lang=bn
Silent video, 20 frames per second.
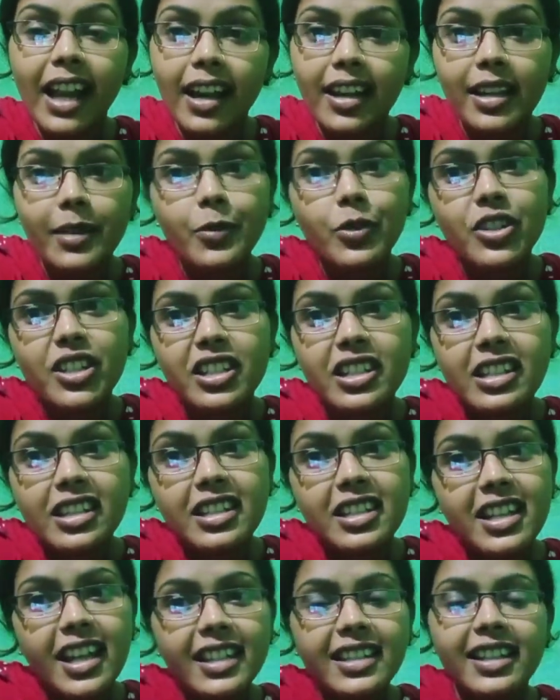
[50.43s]
রান্না বসিয়ে
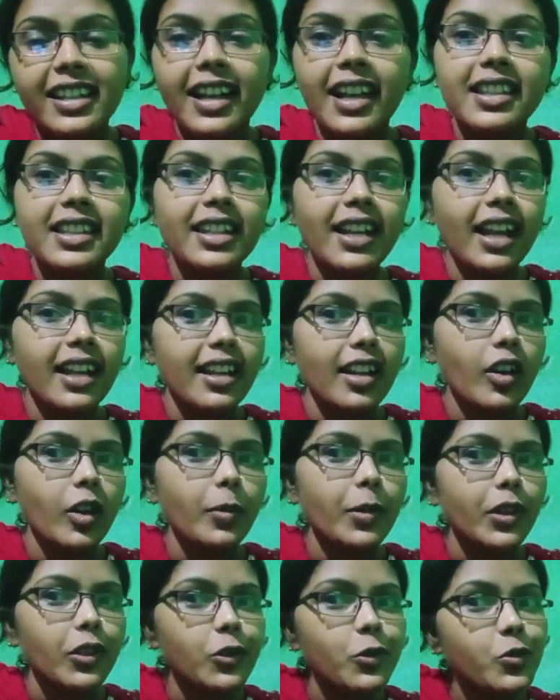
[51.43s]
দিয়েছি আজকে রাতে রান্না
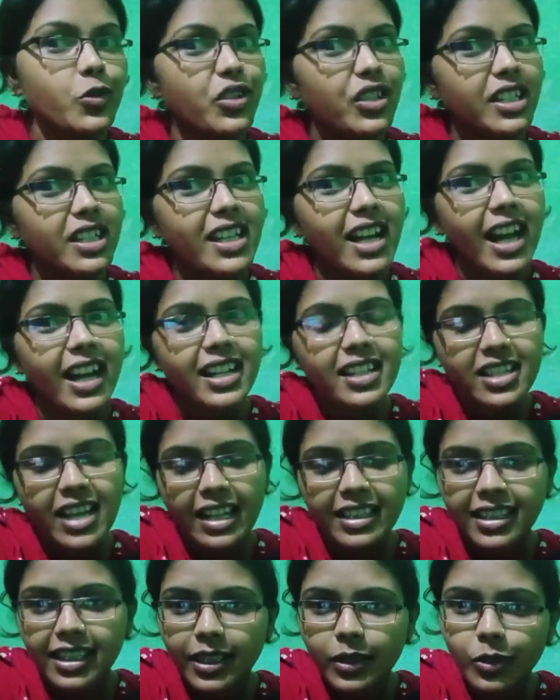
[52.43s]
হবে লুচি আর
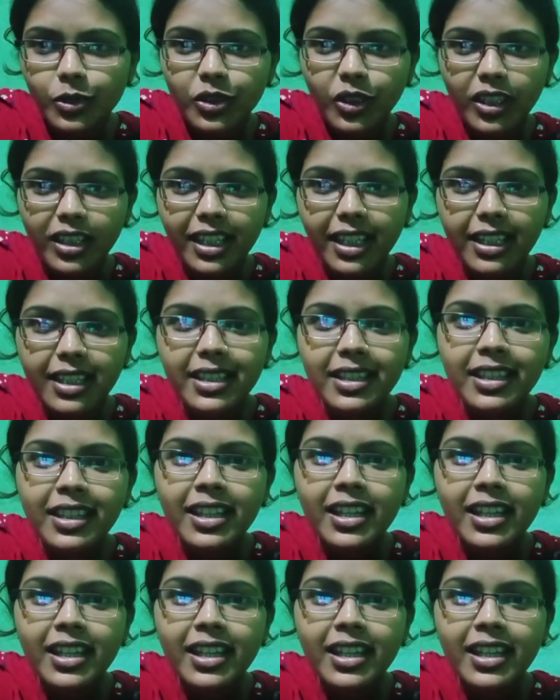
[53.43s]
সাদা আলুর তরকারি